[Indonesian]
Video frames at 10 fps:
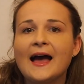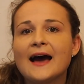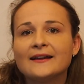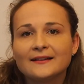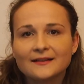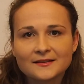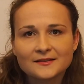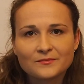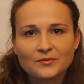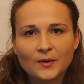adalah
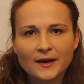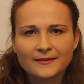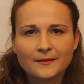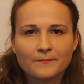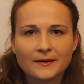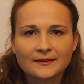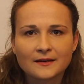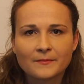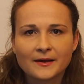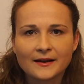sebuah tempat
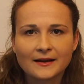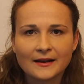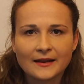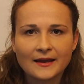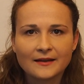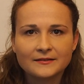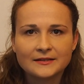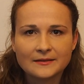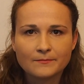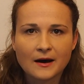kemana
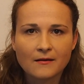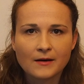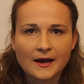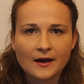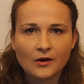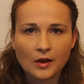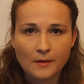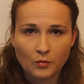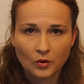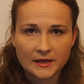kalian dibawa oleh
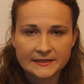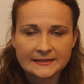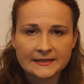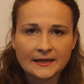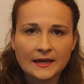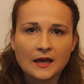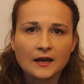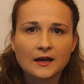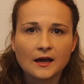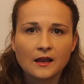polisi
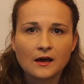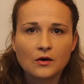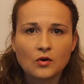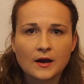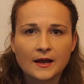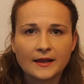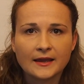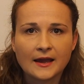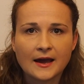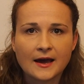kalau
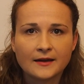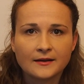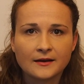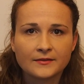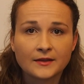kalian eh,